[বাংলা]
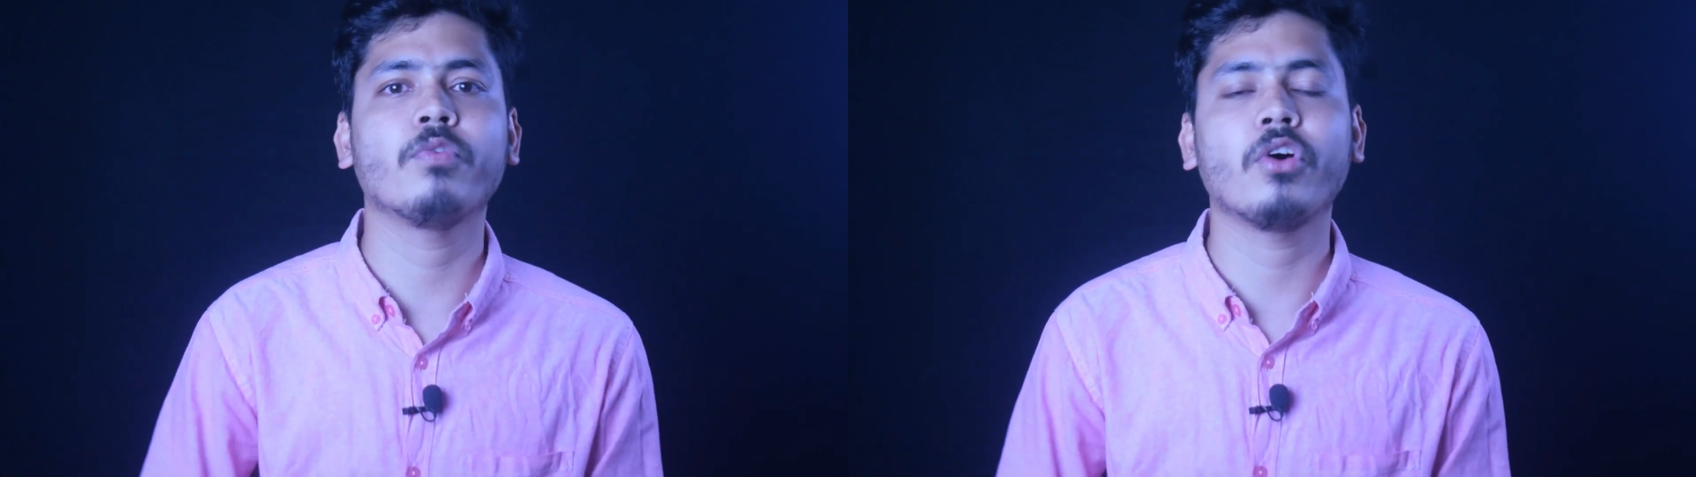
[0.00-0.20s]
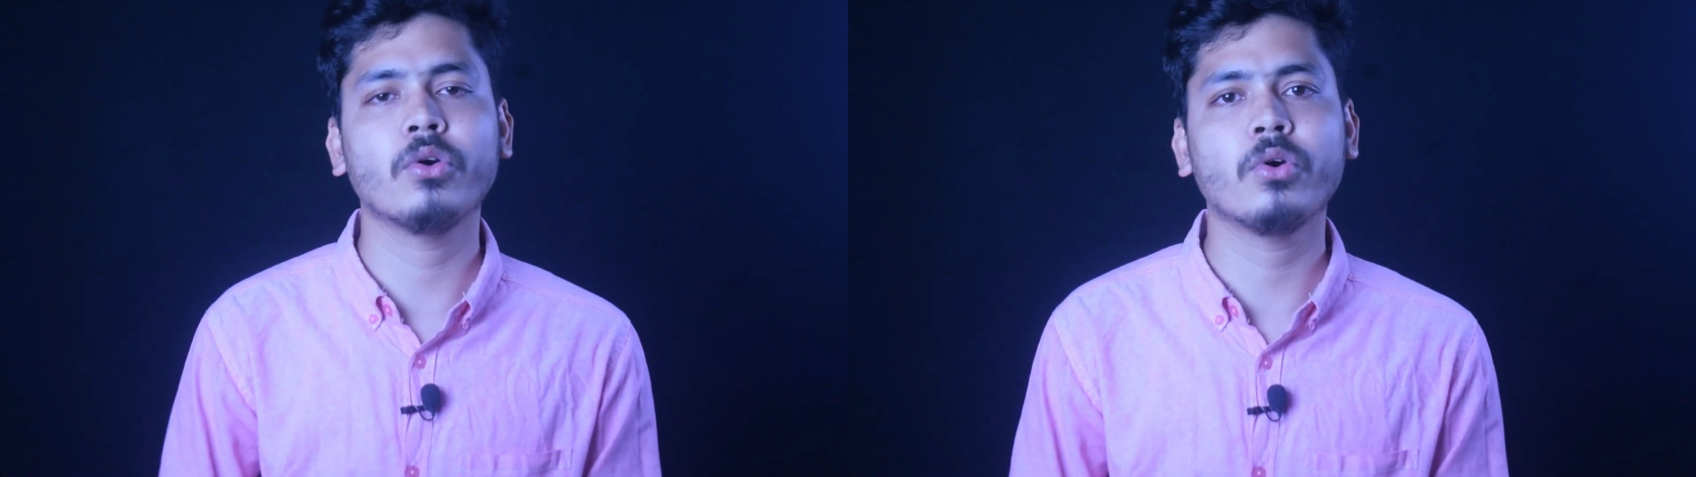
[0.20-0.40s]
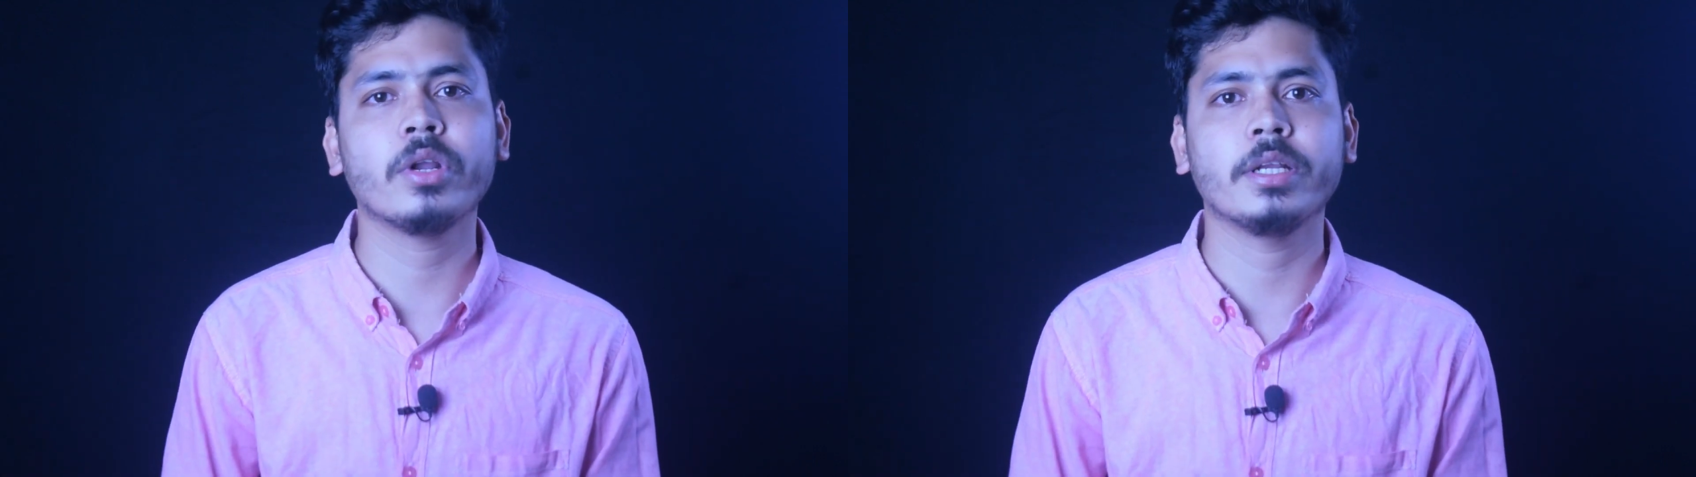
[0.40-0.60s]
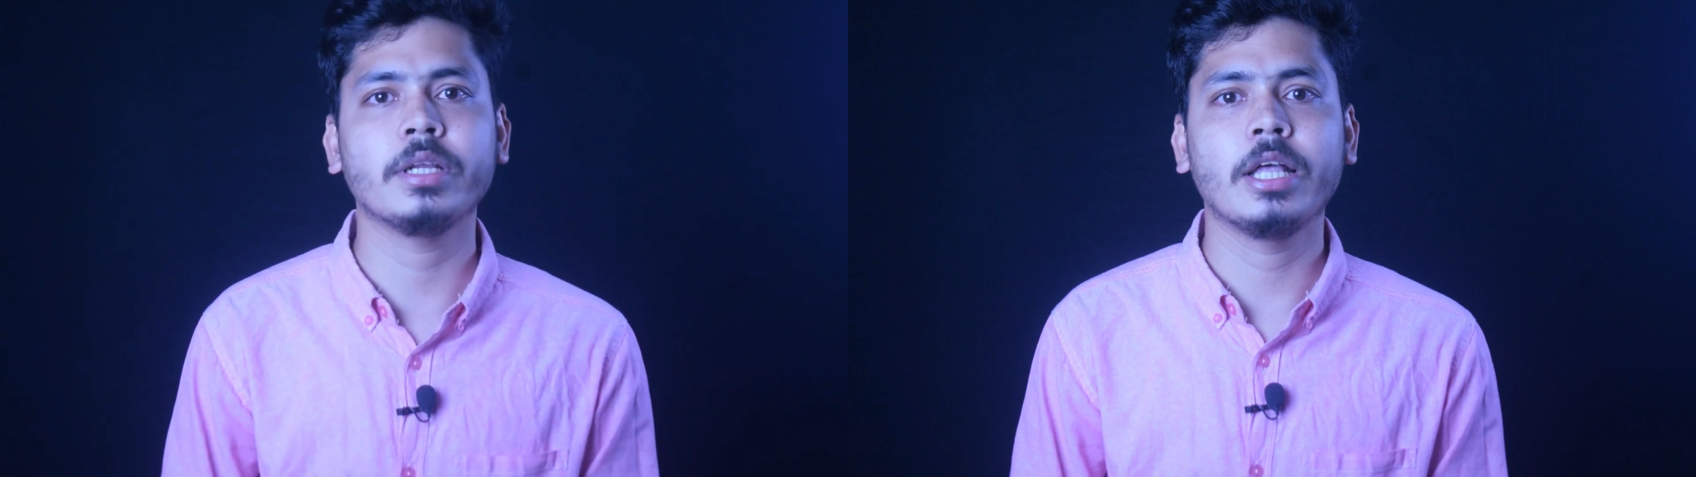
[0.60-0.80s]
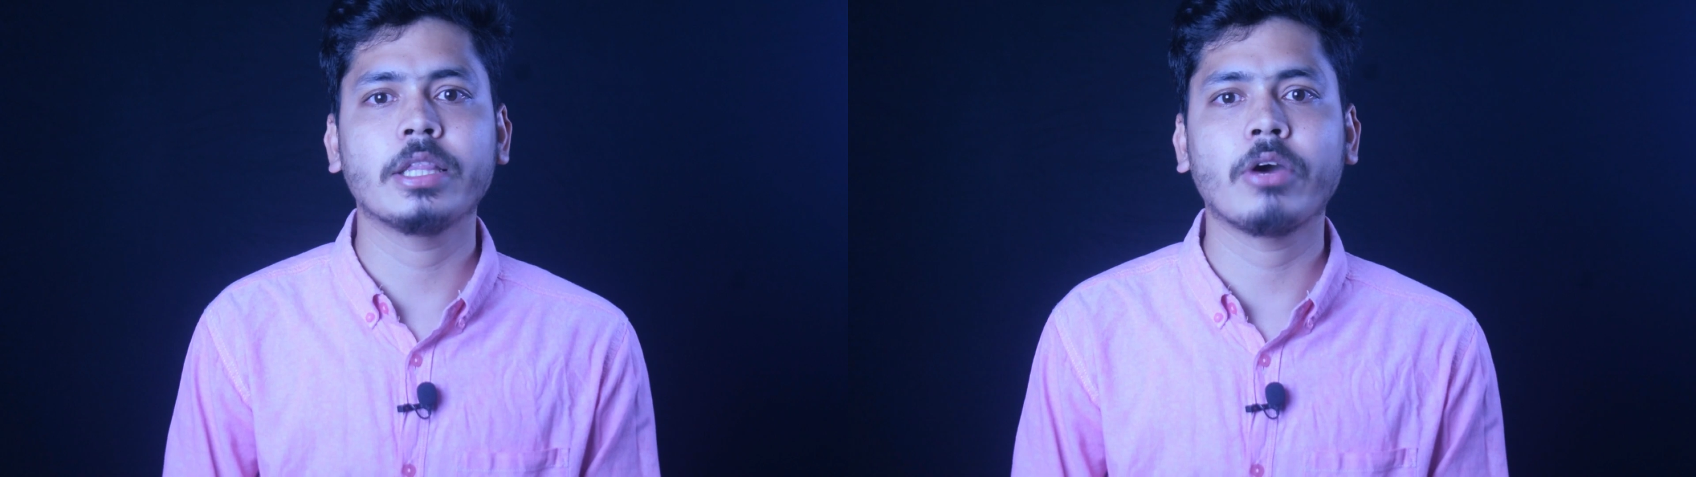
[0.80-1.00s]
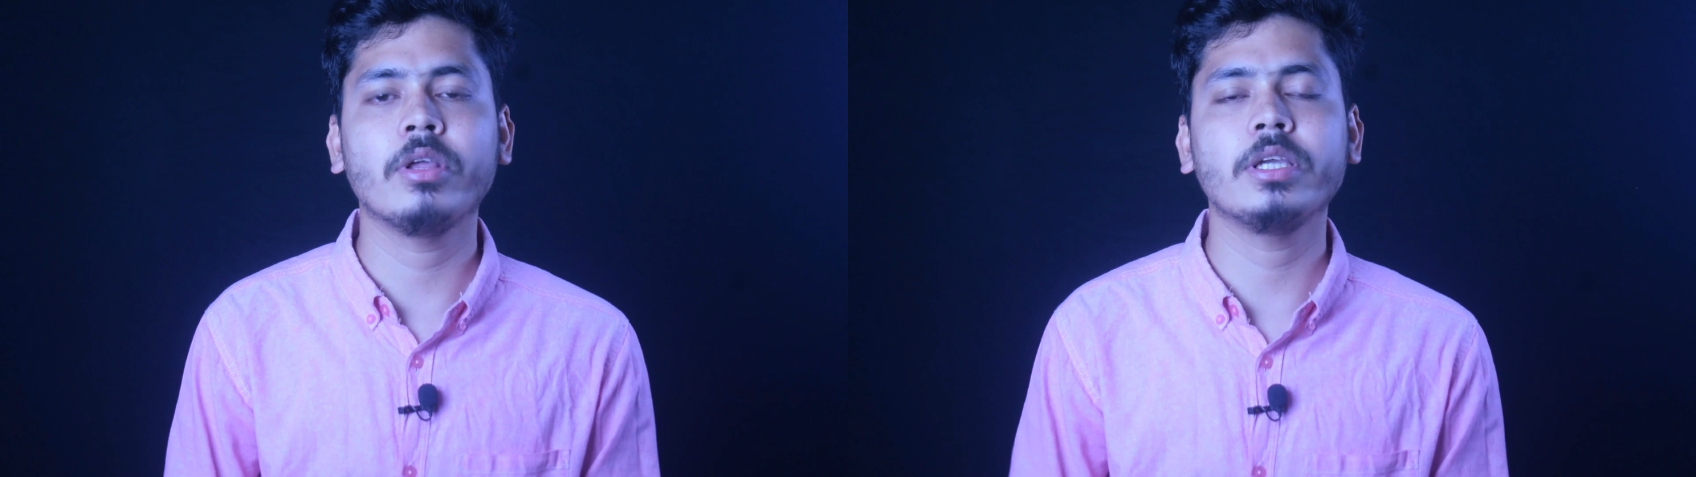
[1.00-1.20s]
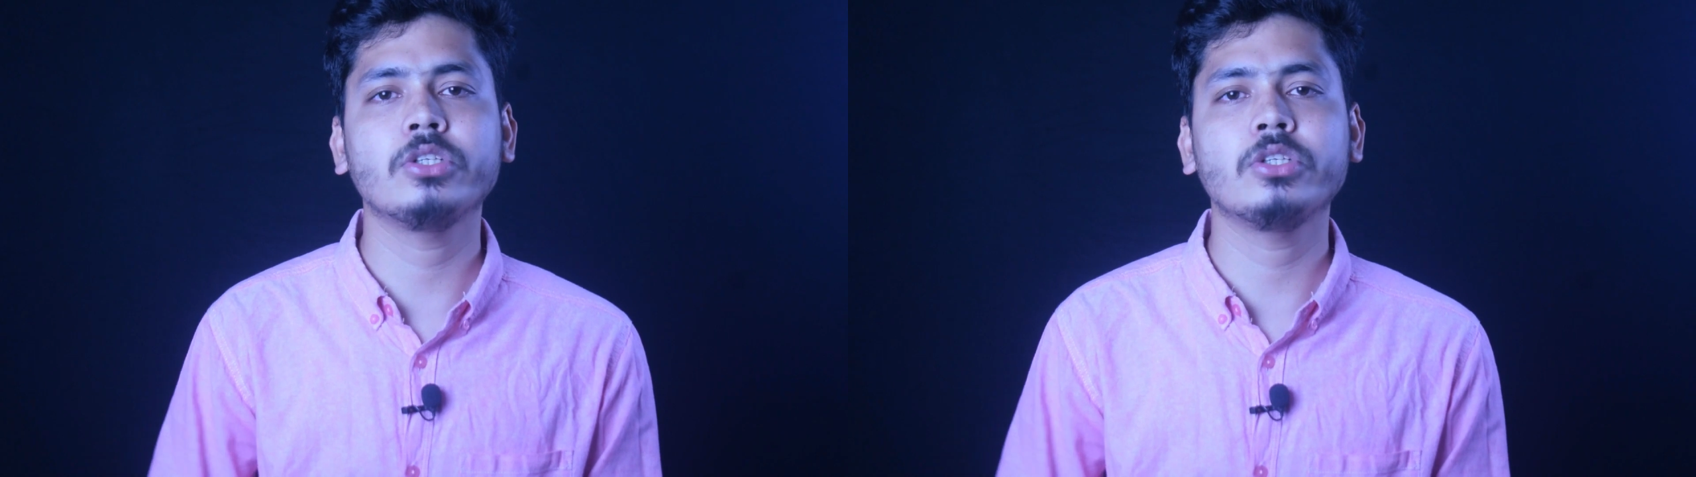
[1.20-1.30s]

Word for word: ফলো করেন তাহলে তাহলে